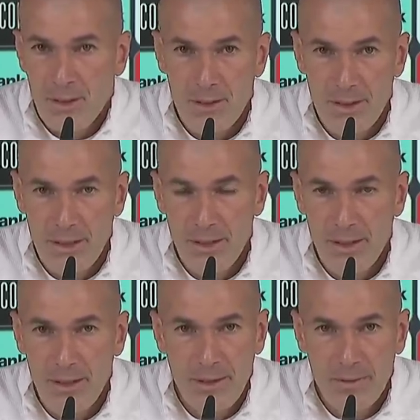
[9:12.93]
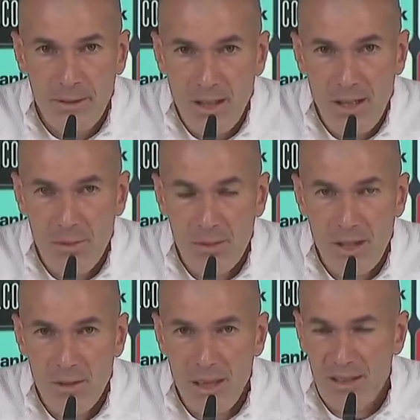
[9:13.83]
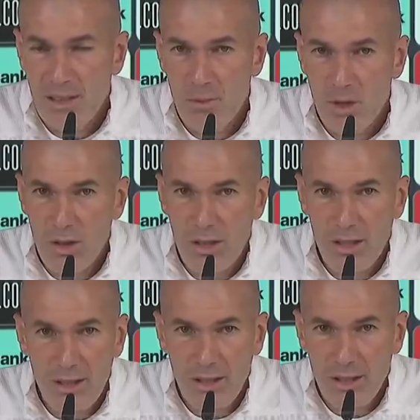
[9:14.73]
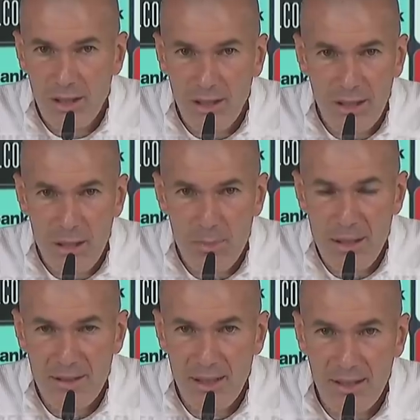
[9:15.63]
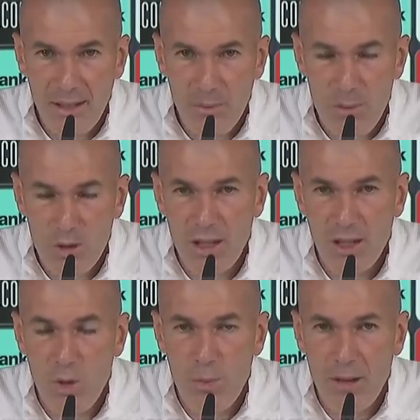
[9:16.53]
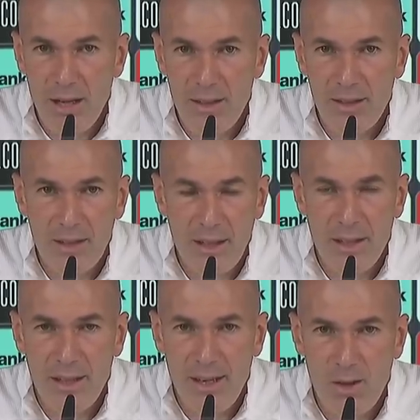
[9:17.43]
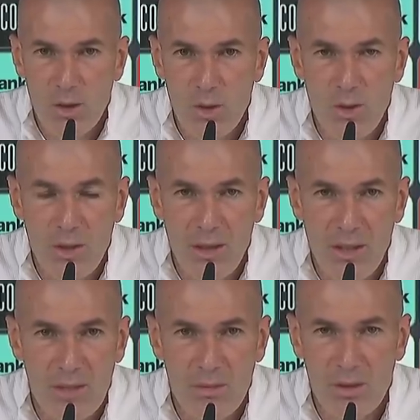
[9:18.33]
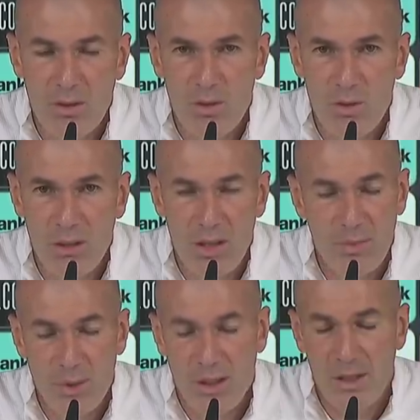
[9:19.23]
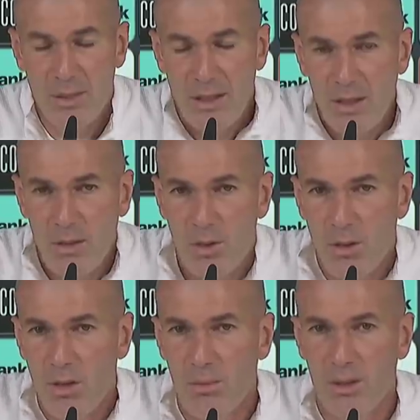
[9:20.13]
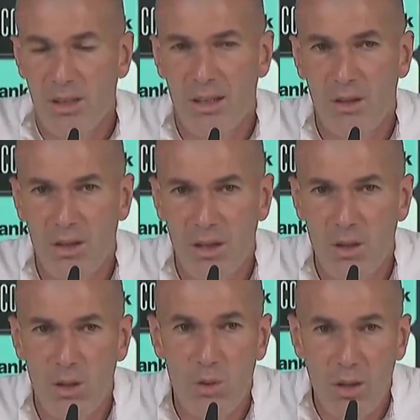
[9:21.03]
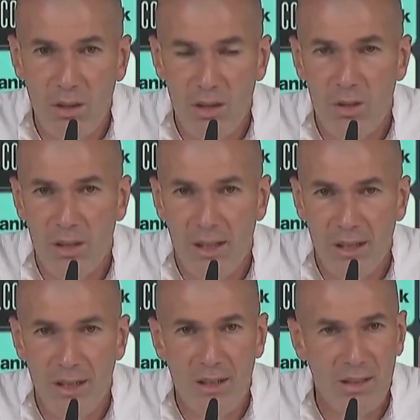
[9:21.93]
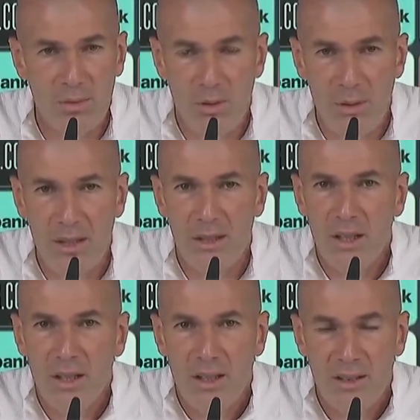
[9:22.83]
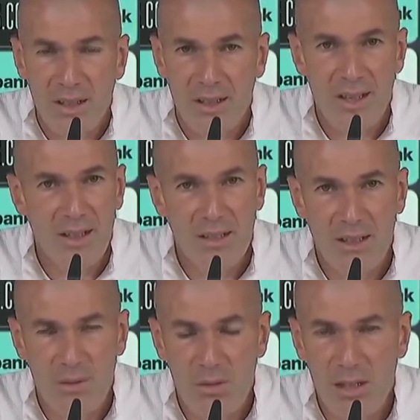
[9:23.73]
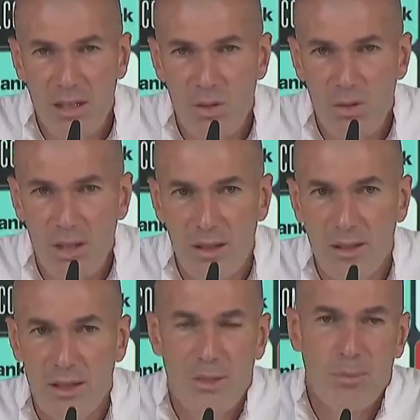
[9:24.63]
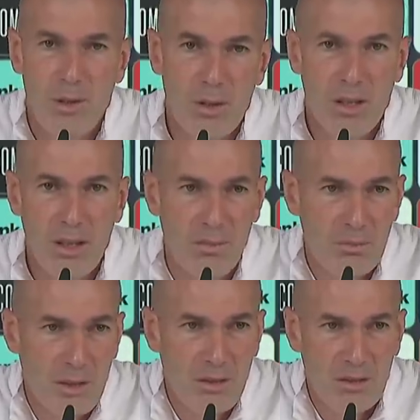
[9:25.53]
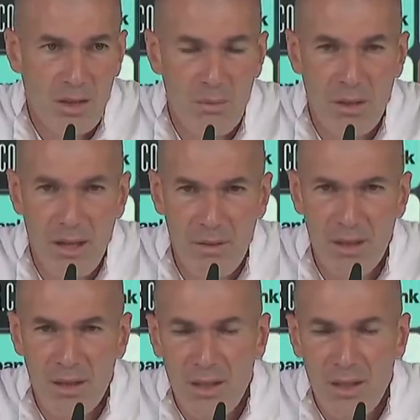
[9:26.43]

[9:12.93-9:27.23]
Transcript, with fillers: eh, dar el, máximo y, pensar que vamos a recuperar eh, a los jugadores, nuestros jugadores, porque es verdad como yo como entrenador y los jugadores lo que quieren es volver a entrenar y volver a jugar. Y espero que, bueno, en breve